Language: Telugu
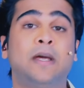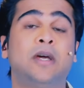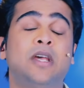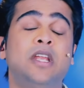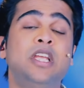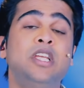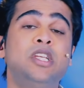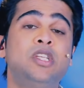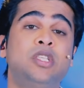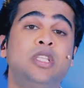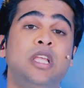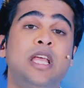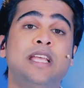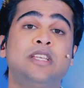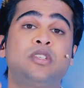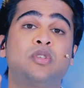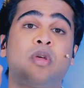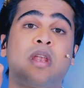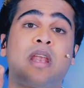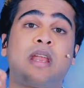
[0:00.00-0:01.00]

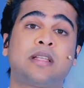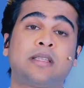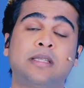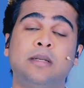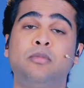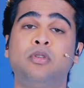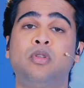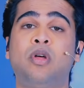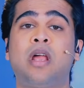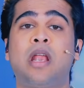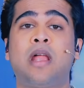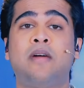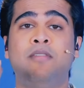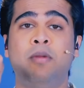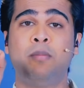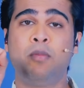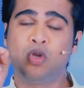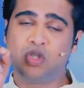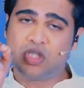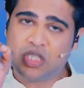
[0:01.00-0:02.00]
క్రీస్తు రక్తం ద్వారా
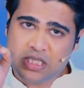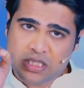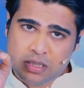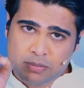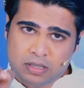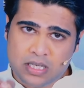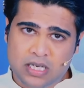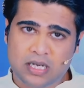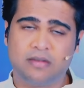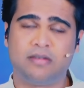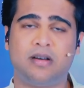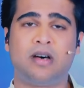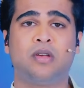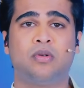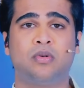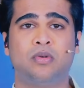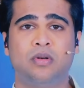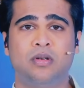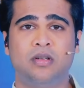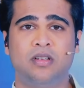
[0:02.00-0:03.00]
విమోచించబడిన
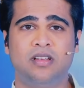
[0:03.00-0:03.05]
వారు